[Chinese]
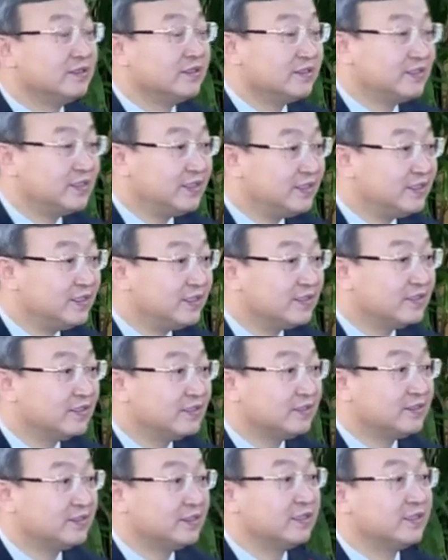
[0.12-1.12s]
今天的
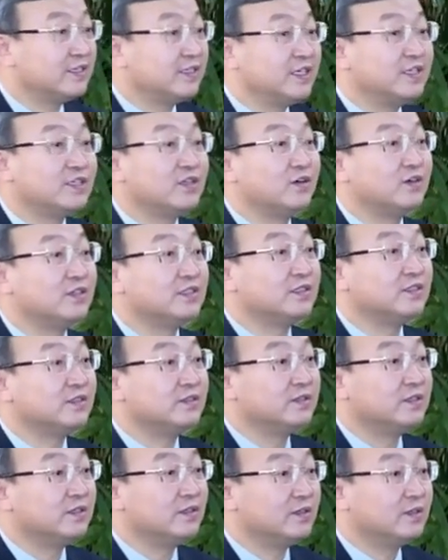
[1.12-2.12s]
这个领导人
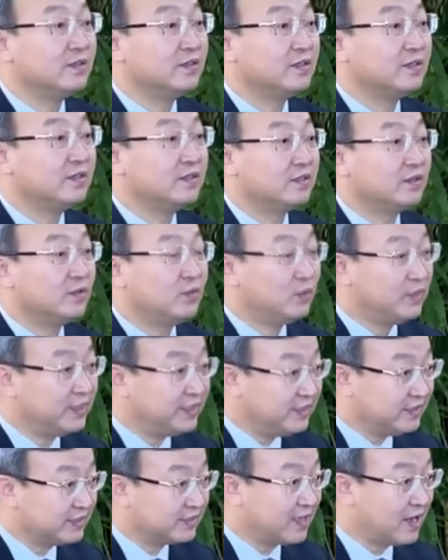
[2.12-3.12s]
呃会
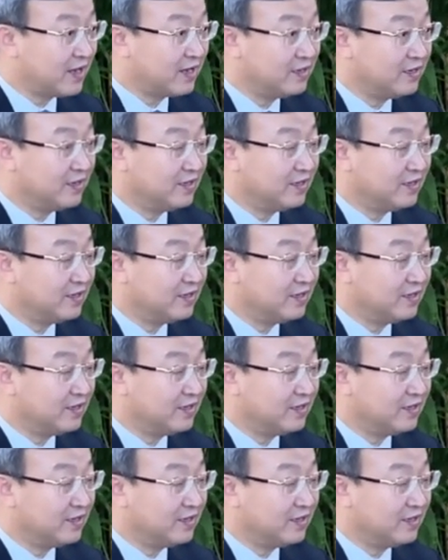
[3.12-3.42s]
议上，